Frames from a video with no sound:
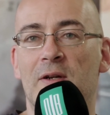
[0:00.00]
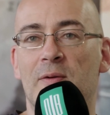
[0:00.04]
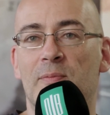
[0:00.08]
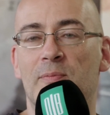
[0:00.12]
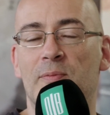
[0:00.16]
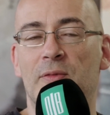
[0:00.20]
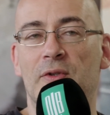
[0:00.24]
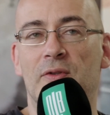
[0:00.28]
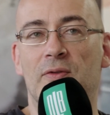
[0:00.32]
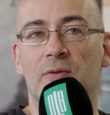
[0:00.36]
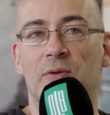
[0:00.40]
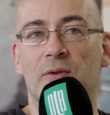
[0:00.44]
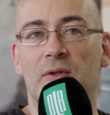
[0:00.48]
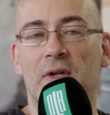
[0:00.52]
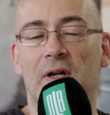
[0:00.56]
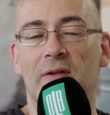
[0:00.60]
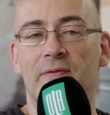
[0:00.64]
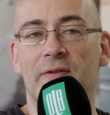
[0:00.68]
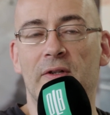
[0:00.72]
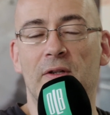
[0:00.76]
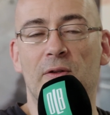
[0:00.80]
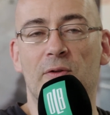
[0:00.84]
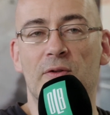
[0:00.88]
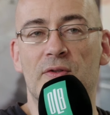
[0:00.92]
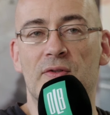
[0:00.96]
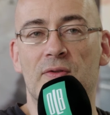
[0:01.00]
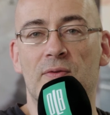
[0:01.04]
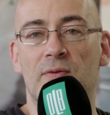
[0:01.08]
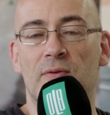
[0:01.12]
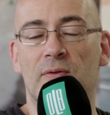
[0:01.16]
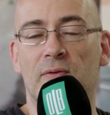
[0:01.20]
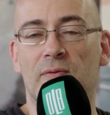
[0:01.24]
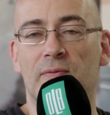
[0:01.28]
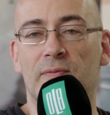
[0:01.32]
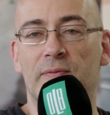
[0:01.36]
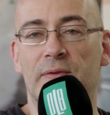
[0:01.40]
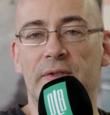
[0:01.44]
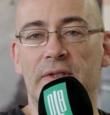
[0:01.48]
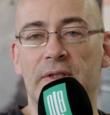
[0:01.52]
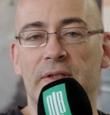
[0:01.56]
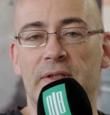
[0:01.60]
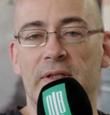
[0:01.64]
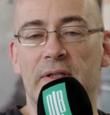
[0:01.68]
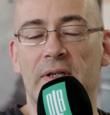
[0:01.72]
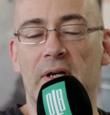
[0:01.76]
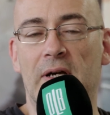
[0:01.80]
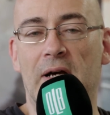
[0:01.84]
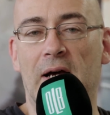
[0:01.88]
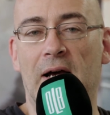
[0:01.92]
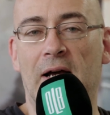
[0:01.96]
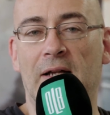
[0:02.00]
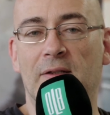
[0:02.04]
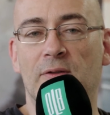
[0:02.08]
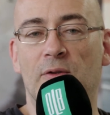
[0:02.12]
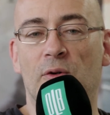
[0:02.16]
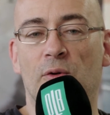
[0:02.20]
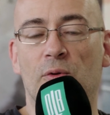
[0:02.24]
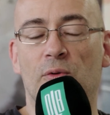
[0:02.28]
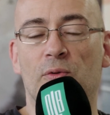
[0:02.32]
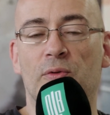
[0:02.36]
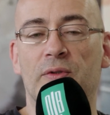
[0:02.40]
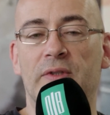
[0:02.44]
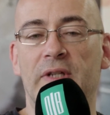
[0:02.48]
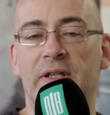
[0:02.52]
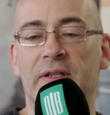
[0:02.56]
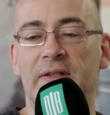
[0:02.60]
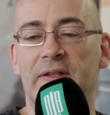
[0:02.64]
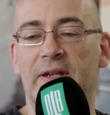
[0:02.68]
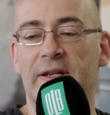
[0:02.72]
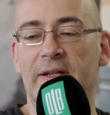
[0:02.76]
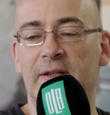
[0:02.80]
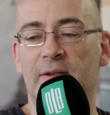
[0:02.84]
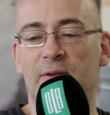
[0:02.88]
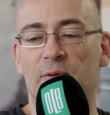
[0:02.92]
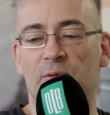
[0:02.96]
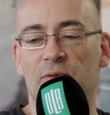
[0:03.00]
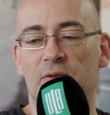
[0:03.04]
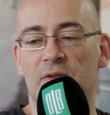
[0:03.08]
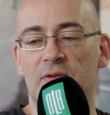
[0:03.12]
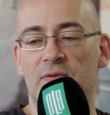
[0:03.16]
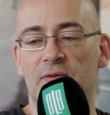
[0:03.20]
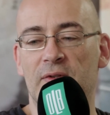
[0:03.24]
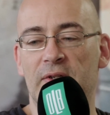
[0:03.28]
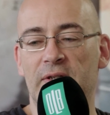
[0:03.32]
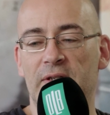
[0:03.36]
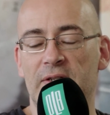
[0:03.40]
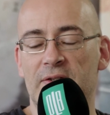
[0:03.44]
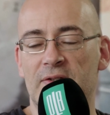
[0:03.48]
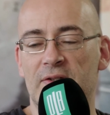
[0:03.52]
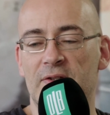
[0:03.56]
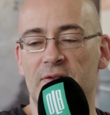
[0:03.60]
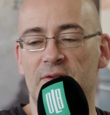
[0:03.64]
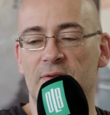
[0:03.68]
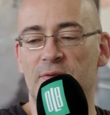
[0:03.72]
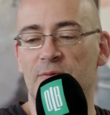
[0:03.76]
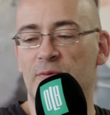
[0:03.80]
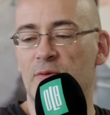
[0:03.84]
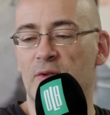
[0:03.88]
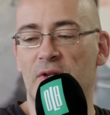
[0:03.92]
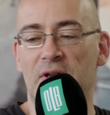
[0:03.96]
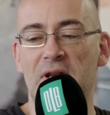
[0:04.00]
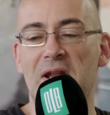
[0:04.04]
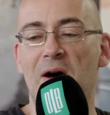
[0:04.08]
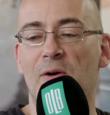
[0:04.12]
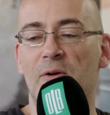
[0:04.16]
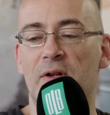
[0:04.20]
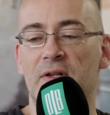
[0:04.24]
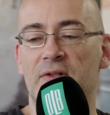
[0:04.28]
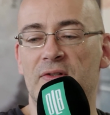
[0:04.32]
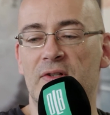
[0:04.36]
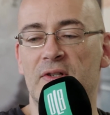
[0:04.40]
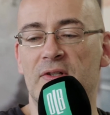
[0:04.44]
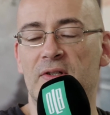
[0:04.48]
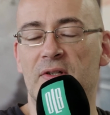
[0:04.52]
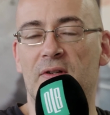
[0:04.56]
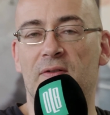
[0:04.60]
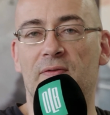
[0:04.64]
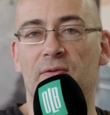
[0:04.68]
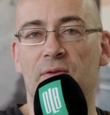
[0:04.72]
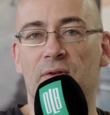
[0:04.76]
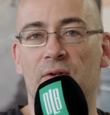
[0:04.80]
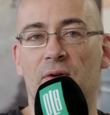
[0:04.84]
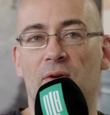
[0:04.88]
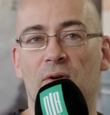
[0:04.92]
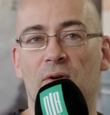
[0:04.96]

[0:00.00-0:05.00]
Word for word: mit total viel Lust irgendwie angucken und entdecken. Und deswegen ist das genau das Richtige für die